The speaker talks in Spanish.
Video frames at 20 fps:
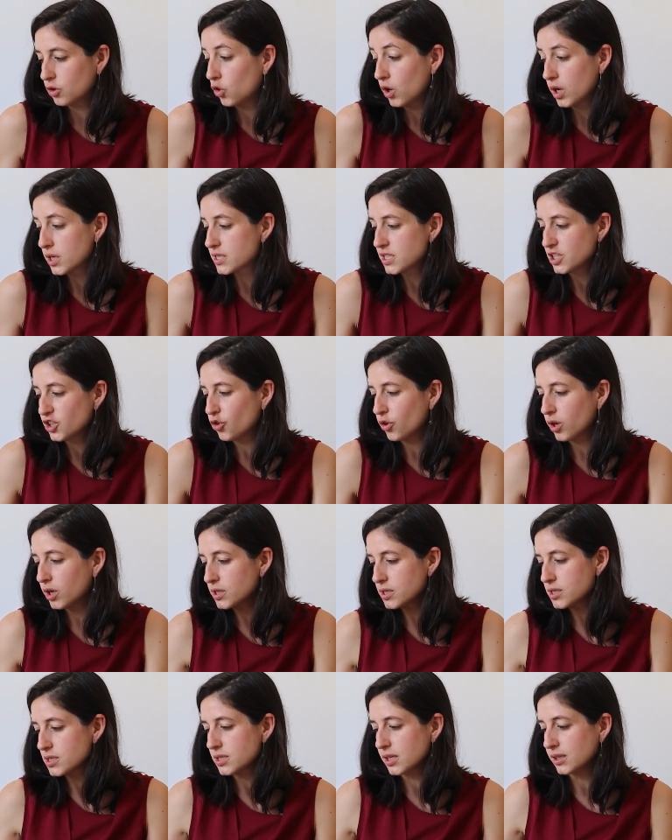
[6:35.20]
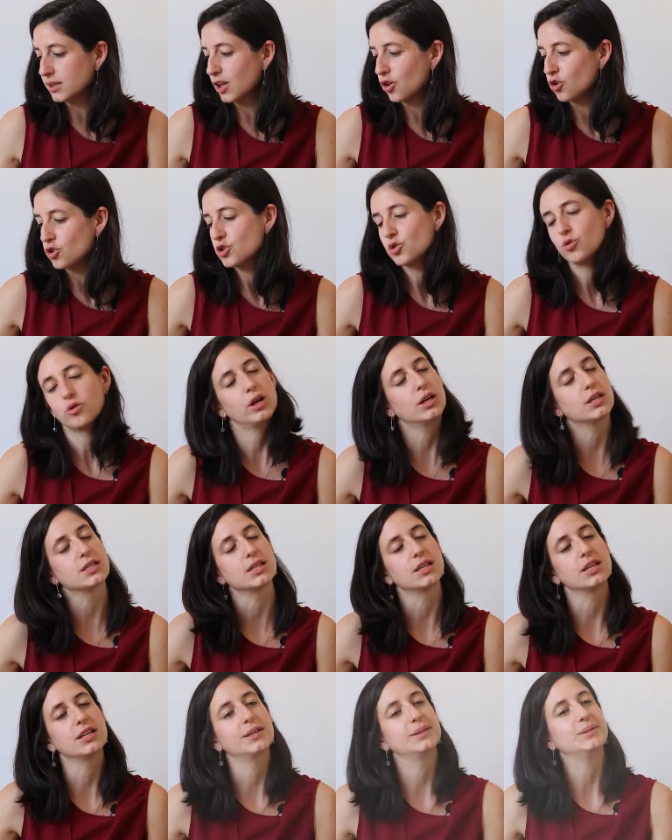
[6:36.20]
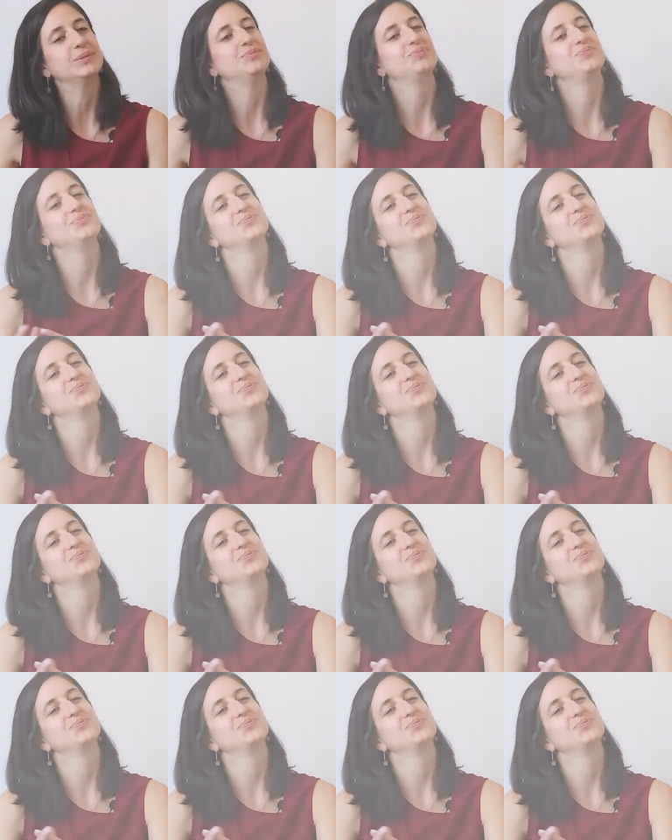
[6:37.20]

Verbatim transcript: horas y horas sentados en una silla.